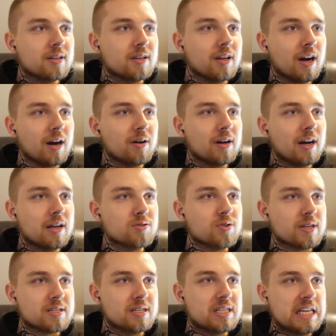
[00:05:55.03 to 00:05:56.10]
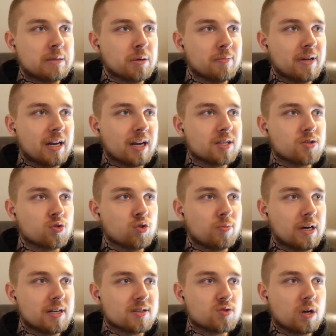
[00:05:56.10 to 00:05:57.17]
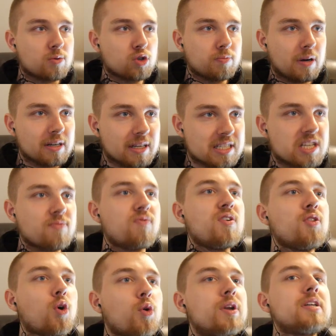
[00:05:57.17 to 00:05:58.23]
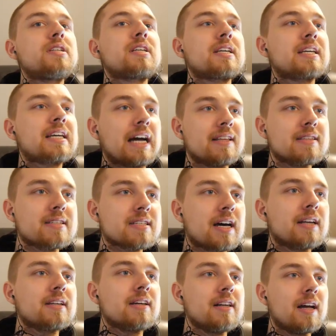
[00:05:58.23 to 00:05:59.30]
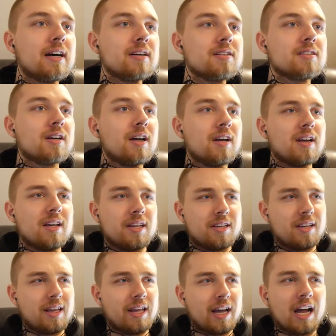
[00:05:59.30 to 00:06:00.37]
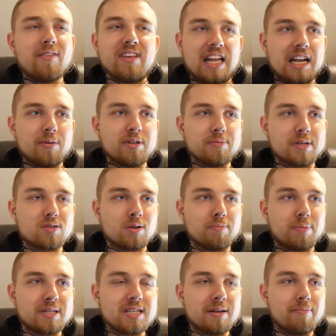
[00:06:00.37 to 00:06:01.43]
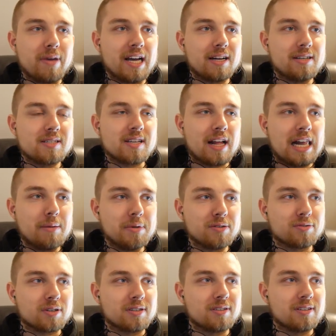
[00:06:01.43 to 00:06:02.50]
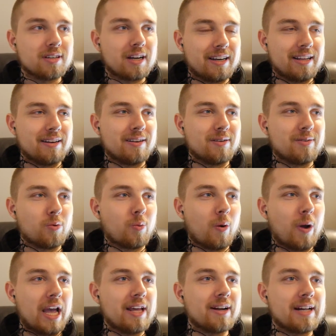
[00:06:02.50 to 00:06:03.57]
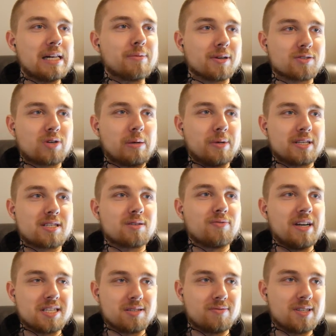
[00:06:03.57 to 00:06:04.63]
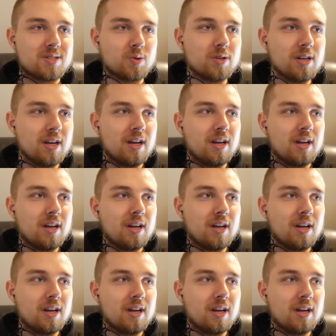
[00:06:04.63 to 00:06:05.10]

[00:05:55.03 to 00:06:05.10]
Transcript: Ja, also das geht hier immer mehr in Richtung normales Stormtrooper. Da sind wir noch nicht ganz angelangt. Irgendwie erinnere ich so ein bisschen mehr an diese Helme von, den Vader-Helm aus Rebels. Ich weiß nicht wieso.